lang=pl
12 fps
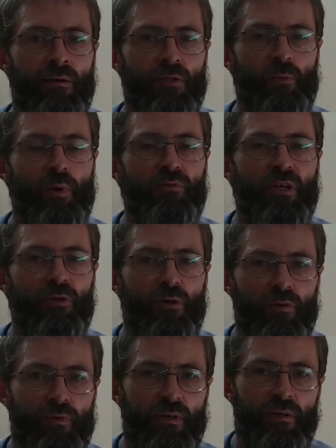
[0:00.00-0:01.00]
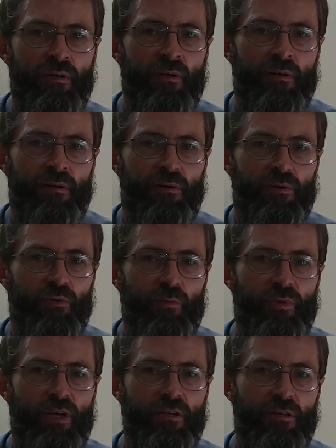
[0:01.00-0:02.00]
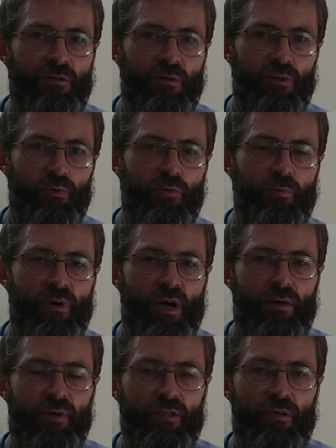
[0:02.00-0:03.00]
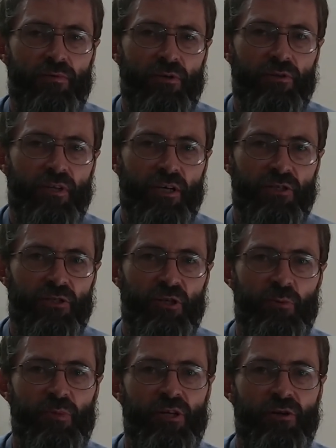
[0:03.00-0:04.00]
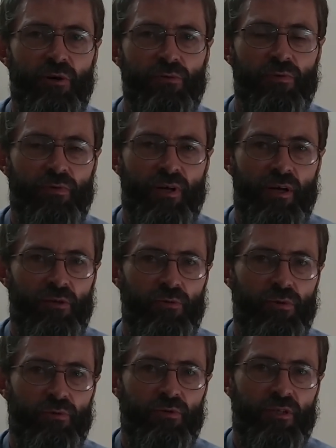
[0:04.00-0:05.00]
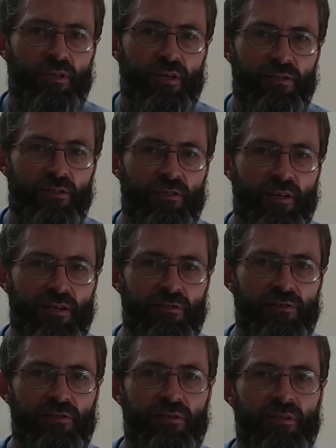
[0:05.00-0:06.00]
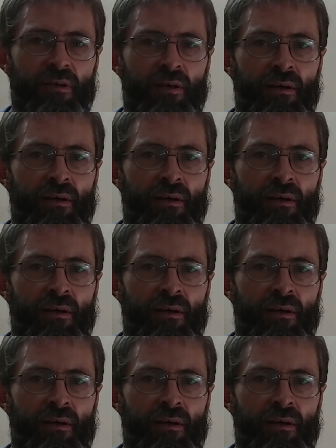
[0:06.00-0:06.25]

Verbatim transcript: Zupełnie nowe rozumienie tych słów pojawia się w kontekście milionów lat ludzkiej egzystencji,